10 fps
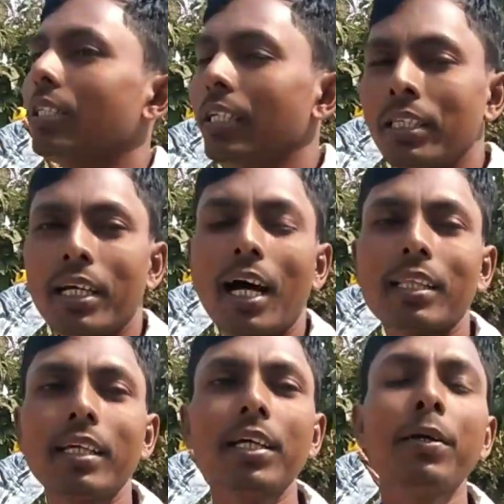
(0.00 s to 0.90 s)
सीन
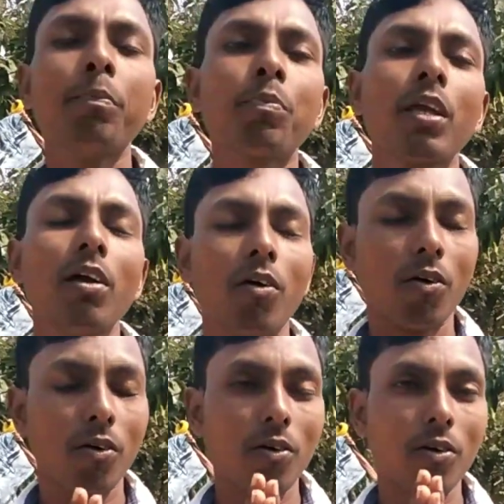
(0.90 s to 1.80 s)
दिखाते हैं
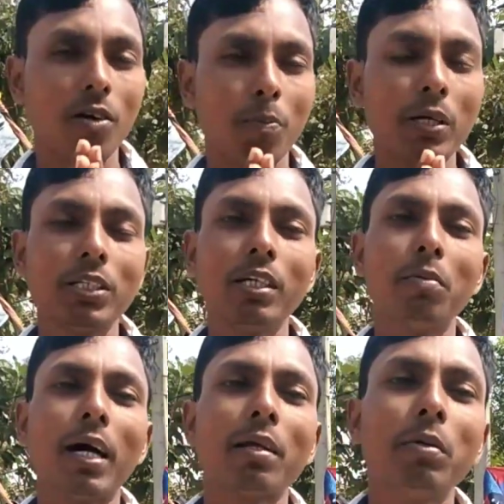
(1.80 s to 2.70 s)
और पक्षी
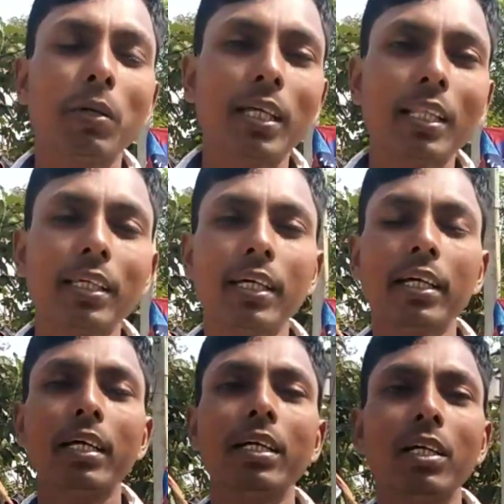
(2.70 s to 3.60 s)
के बारे में बताते हैं